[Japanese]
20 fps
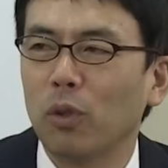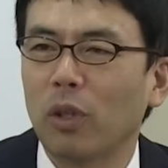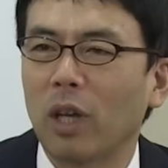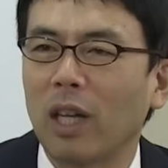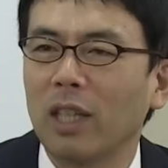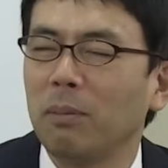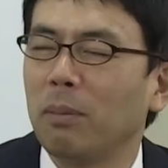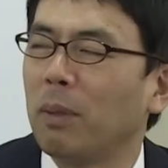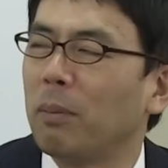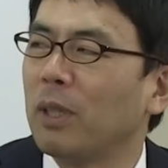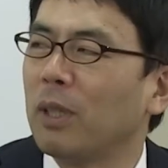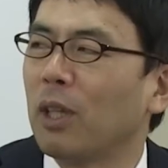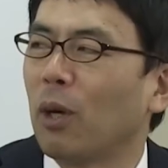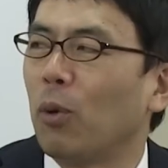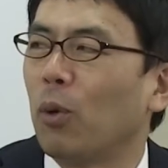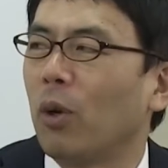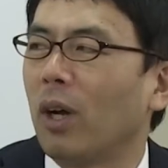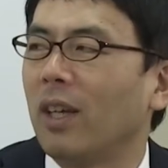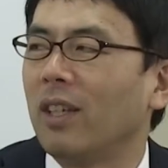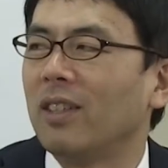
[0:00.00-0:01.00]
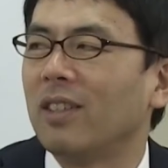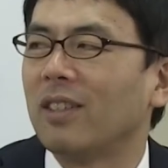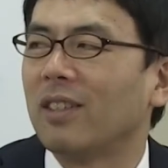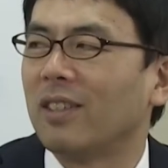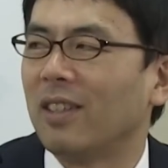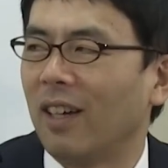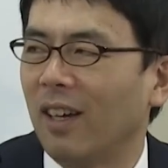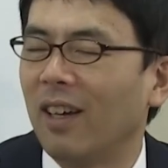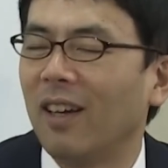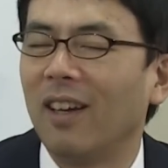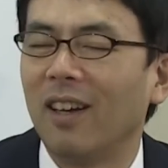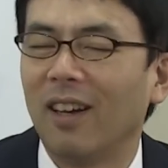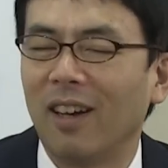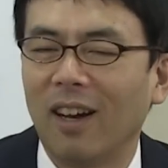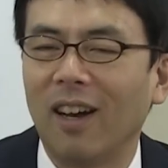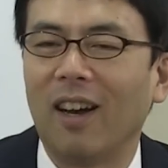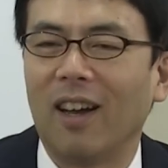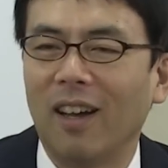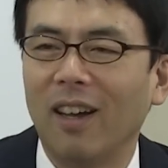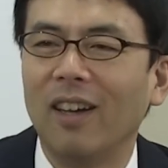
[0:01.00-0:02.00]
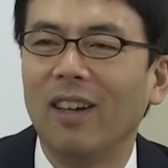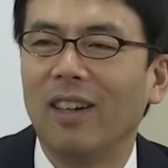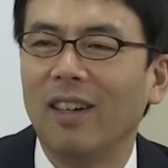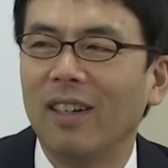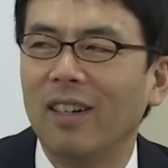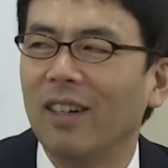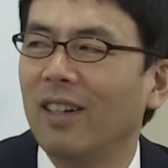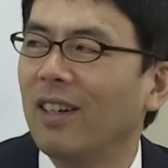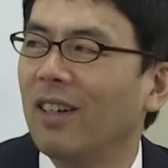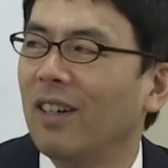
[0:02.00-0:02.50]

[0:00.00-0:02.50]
もっとアニメ見た方がいいですね。あのでも